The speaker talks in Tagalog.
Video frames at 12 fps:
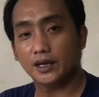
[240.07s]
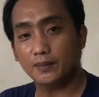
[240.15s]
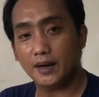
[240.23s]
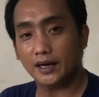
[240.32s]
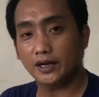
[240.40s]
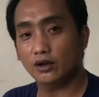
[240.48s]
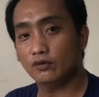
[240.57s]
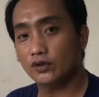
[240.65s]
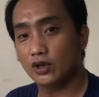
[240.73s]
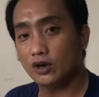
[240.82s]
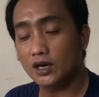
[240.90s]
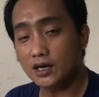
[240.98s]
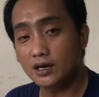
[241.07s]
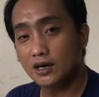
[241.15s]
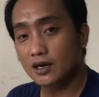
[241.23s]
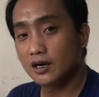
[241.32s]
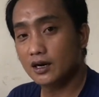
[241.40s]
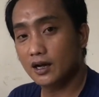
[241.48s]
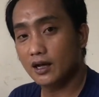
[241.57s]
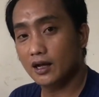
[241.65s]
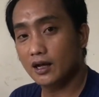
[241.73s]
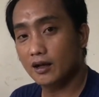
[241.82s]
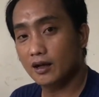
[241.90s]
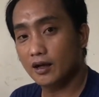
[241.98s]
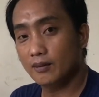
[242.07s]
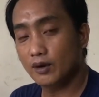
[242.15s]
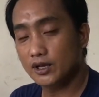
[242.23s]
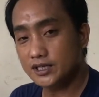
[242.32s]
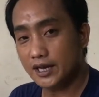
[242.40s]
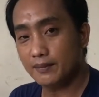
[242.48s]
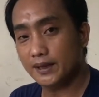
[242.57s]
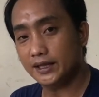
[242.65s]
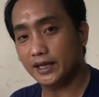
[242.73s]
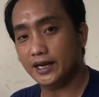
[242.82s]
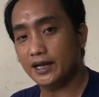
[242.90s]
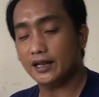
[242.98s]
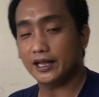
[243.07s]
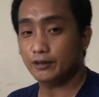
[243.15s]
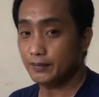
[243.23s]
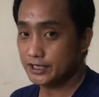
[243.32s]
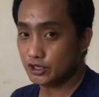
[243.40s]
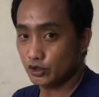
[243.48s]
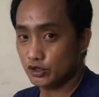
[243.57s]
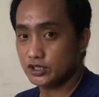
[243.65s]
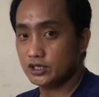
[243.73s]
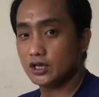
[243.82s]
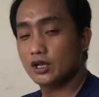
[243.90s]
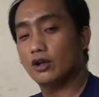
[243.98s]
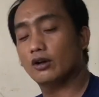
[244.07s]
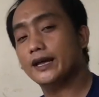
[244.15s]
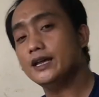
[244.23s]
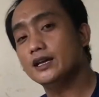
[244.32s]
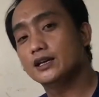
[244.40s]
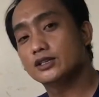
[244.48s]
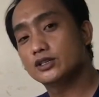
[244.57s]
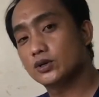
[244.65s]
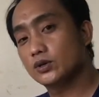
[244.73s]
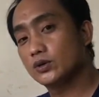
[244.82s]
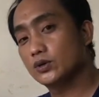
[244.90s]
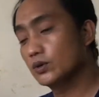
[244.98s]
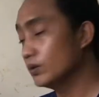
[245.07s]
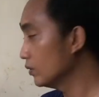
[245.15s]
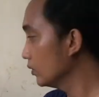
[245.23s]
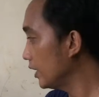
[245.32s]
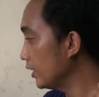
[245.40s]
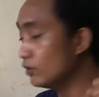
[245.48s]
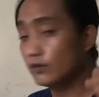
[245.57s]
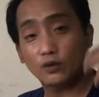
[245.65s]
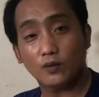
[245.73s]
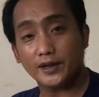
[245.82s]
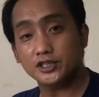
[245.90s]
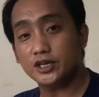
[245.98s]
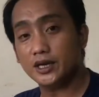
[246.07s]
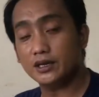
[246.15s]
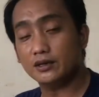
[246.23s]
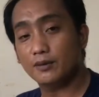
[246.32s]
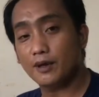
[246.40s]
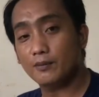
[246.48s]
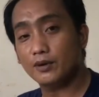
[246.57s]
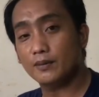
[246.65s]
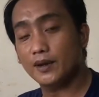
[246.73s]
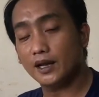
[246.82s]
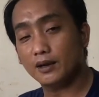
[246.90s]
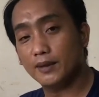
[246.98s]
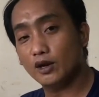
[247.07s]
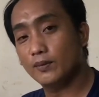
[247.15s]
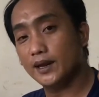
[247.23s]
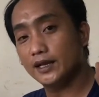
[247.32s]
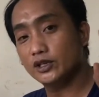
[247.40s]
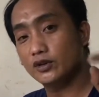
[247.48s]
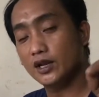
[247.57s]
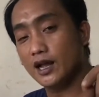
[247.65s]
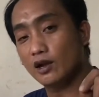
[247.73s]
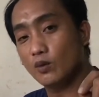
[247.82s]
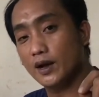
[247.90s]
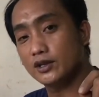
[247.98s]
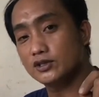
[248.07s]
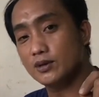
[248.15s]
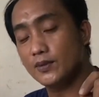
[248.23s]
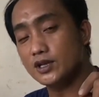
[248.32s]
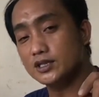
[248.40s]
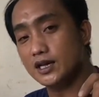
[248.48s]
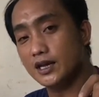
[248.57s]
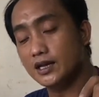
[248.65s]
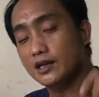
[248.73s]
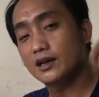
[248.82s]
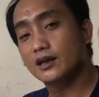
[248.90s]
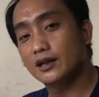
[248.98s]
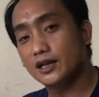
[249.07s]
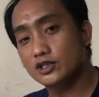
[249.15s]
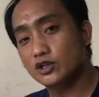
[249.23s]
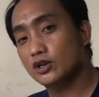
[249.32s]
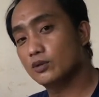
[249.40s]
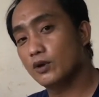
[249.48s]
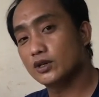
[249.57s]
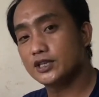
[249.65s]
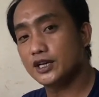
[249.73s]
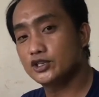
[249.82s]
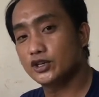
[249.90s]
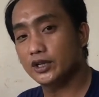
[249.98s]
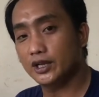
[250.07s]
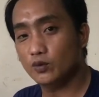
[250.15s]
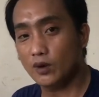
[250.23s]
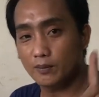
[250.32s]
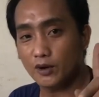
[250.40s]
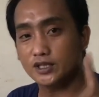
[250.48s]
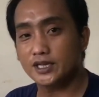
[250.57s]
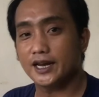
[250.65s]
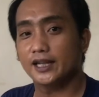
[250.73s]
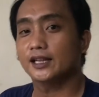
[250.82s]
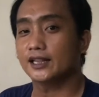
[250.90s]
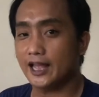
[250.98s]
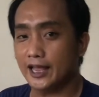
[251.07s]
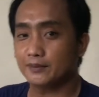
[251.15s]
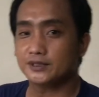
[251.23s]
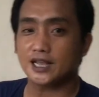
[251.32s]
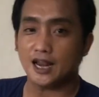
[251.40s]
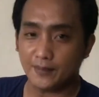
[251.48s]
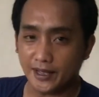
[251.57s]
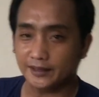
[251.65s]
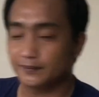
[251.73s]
ribari of your uh, bonsai material na hibiscus. Okay? So, thank you for watching. Remember, malaki man o maliit yung ginagawa niyo sa bonsai. Enjoy your bonsai journey one bonsai at a time. Salamat!